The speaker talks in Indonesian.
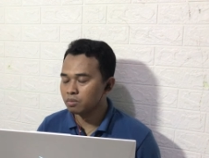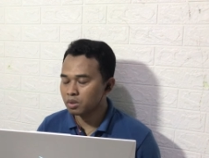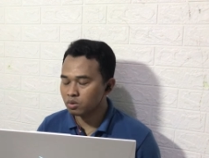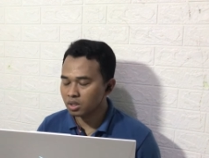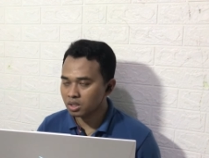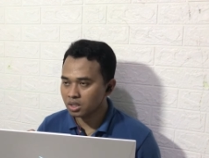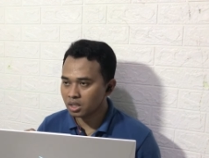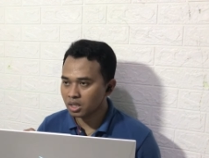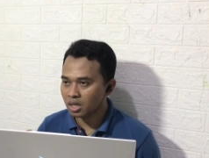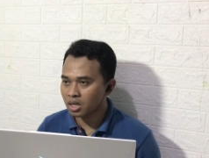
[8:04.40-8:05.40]
terbaru dari
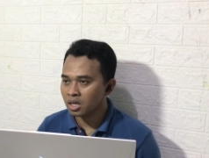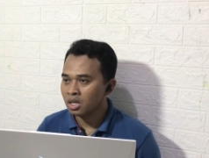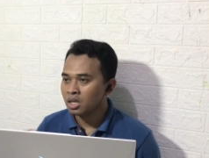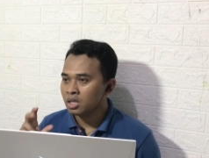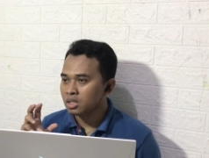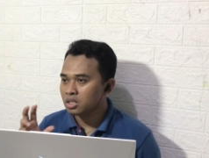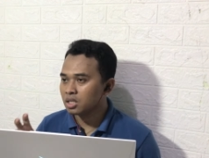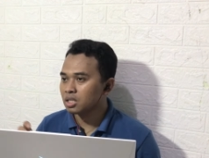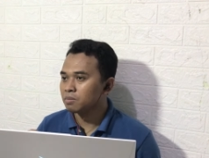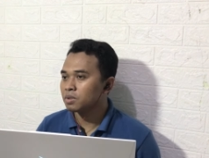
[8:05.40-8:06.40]
saya
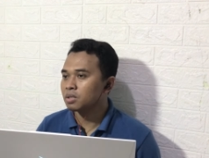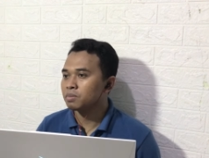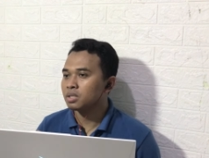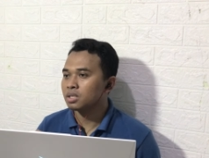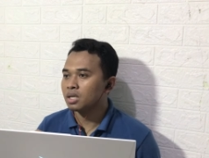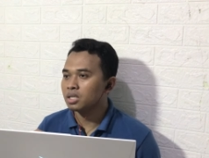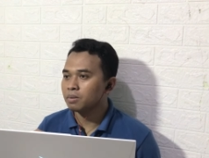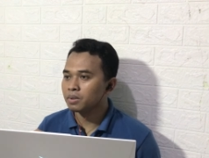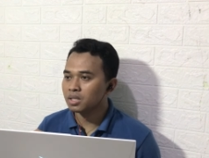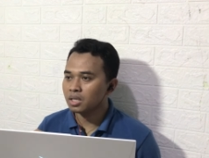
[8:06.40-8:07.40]
jika teman-teman
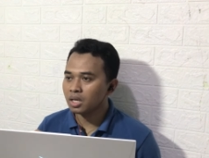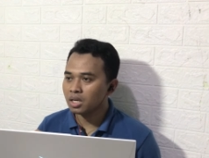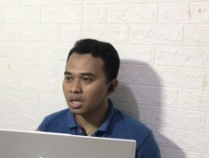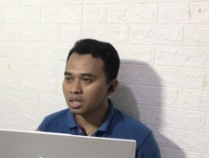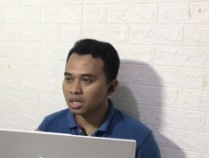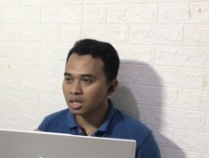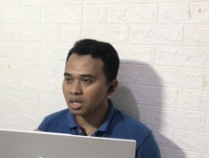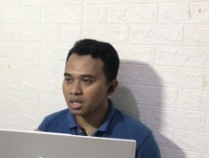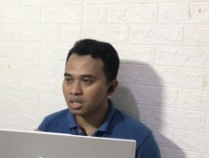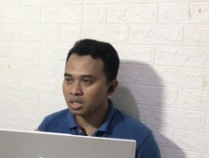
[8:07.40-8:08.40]
ada pertanyaan
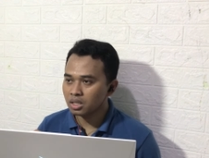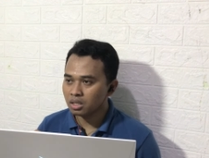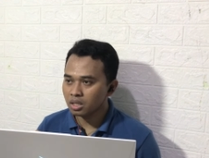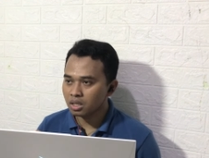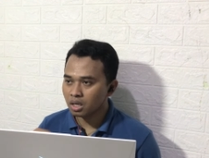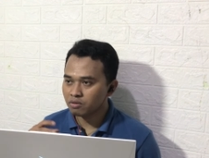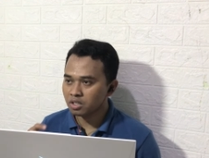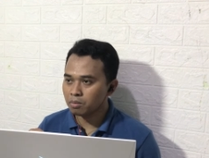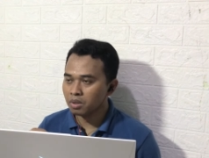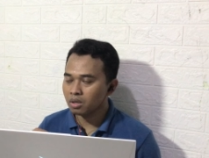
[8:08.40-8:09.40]
terkait uh, live
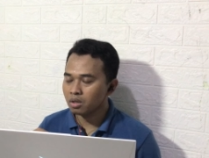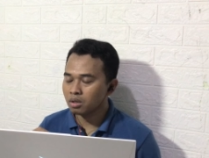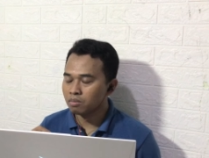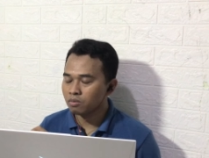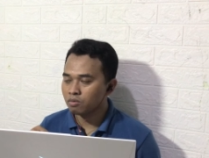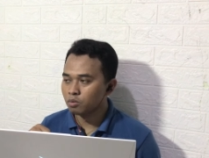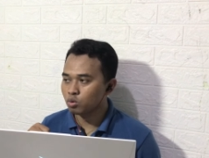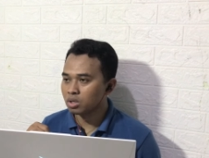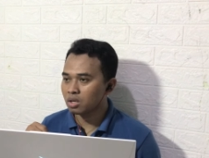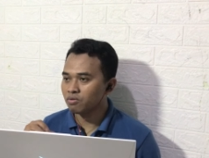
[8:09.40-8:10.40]
streaming
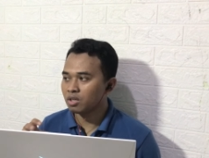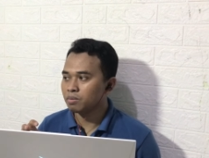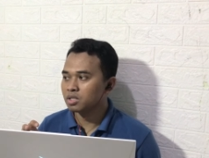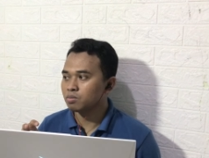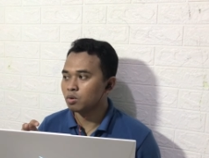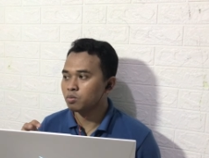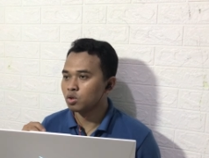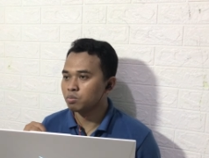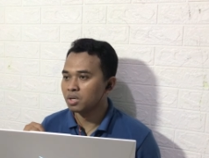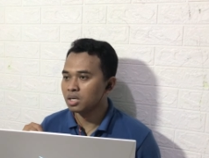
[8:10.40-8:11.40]
menggunakan VMix maupun
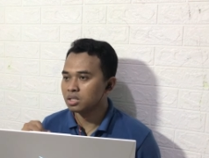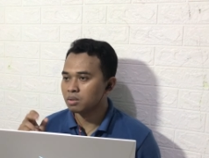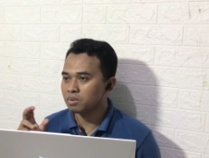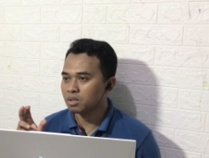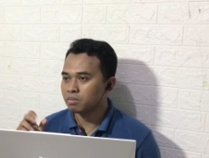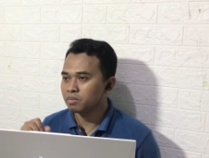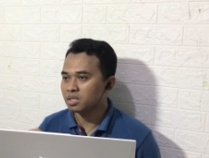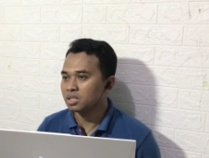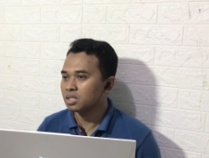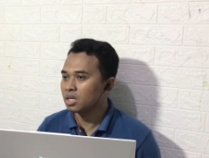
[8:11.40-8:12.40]
OBS, teman-teman
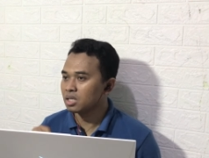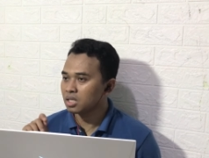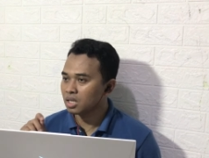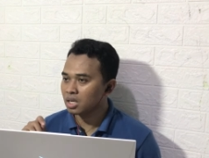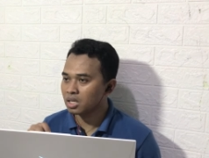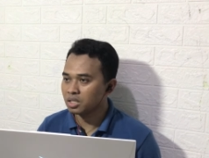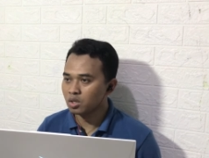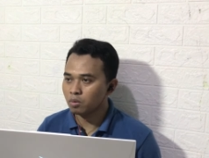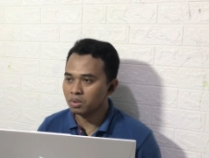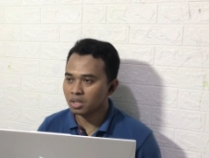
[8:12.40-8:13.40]
bisa tinggalkan di
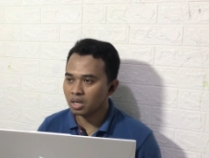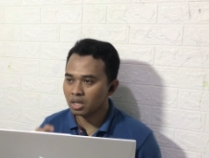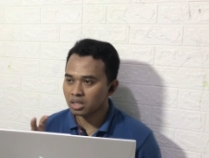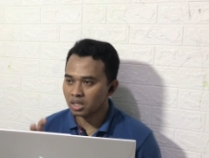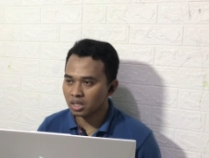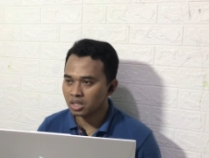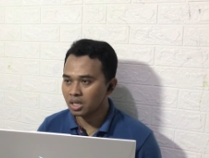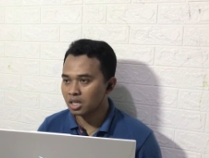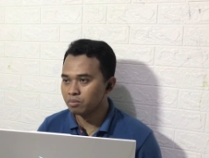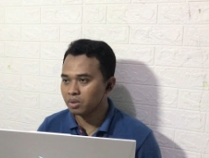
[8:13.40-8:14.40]
komentar. Nanti kita
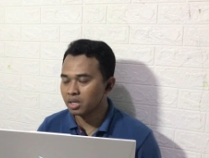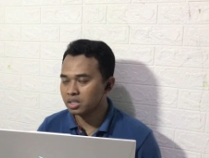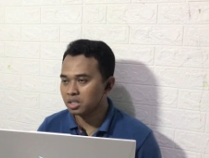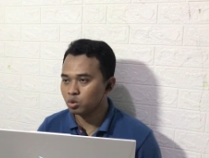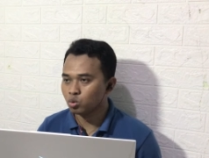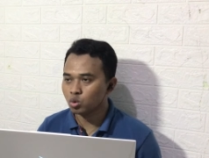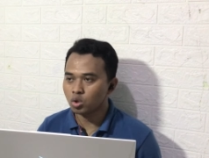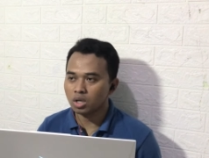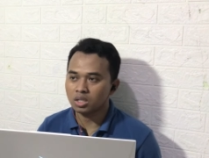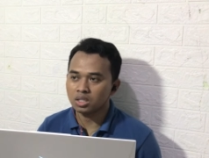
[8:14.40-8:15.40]
akan bahas di
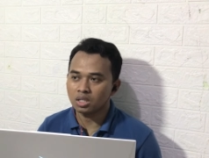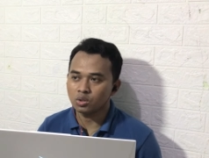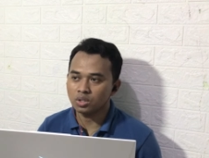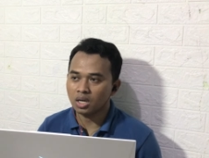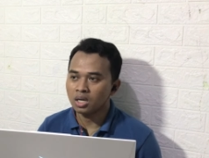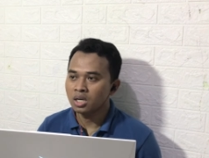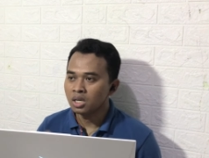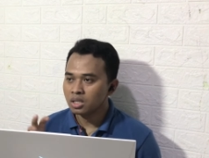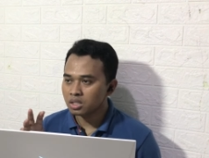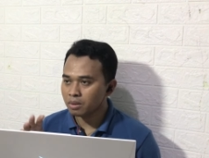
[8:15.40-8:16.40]
tutorial selanjutnya.
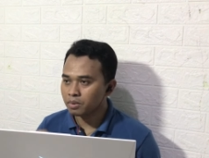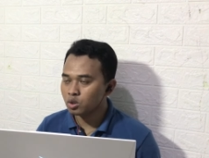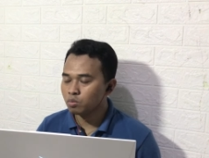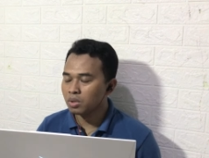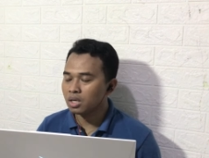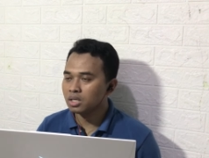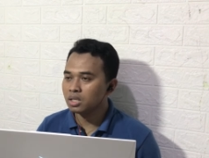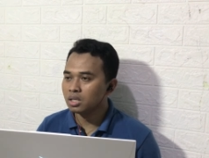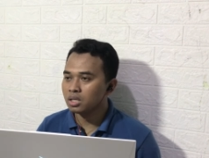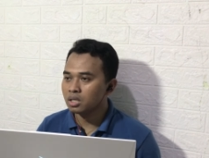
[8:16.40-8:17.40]
Sampai jumpa
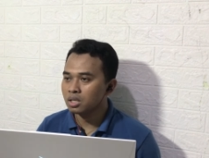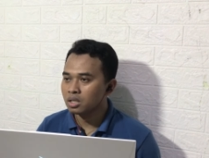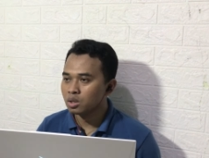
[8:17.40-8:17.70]
di